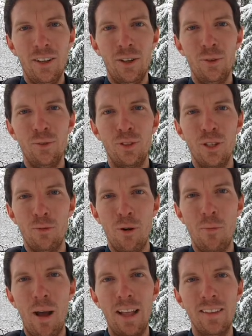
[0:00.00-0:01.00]
und den
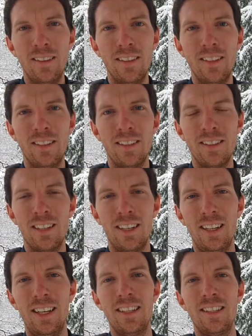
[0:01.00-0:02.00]
Moment zu
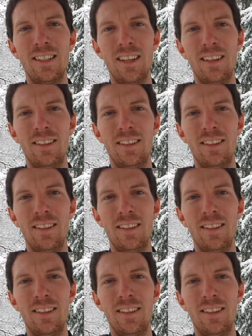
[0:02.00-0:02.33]
genießen.